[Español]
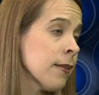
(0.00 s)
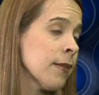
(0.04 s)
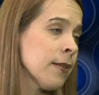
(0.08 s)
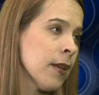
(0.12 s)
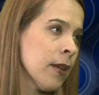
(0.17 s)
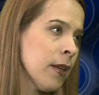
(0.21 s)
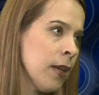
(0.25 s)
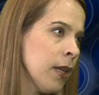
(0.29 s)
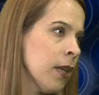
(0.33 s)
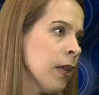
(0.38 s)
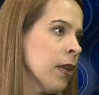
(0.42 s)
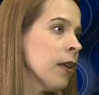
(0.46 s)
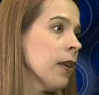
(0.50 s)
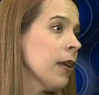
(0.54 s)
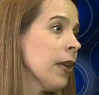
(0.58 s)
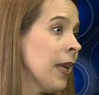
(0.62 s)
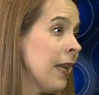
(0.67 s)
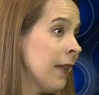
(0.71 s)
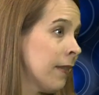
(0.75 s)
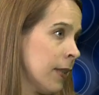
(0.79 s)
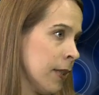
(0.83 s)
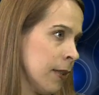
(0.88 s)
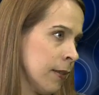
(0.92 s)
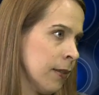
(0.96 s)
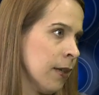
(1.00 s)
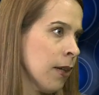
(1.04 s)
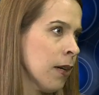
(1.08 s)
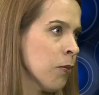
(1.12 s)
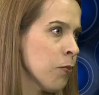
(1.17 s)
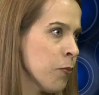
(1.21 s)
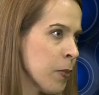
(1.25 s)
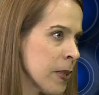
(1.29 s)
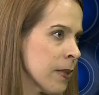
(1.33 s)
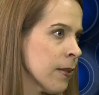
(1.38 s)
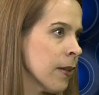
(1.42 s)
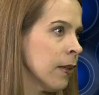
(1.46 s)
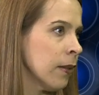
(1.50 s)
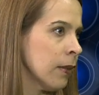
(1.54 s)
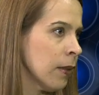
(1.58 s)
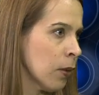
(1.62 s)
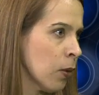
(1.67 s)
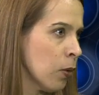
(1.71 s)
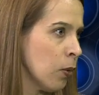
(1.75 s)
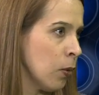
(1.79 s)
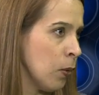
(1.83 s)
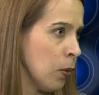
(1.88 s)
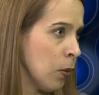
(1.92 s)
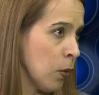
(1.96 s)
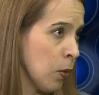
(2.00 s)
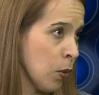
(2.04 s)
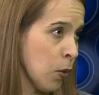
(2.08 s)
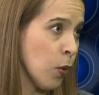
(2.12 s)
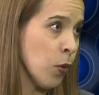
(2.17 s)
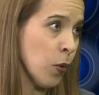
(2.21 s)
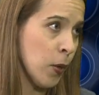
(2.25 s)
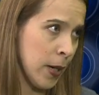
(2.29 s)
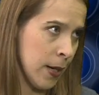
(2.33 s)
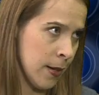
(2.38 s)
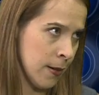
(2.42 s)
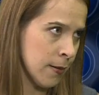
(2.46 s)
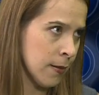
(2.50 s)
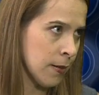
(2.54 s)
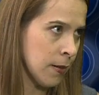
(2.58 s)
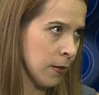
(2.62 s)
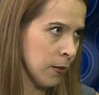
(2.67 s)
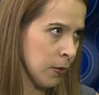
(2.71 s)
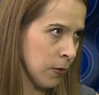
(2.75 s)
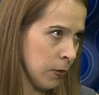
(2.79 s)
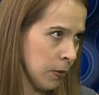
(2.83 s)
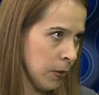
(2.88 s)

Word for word: seguir y tratar a un paciente con, con cáncer.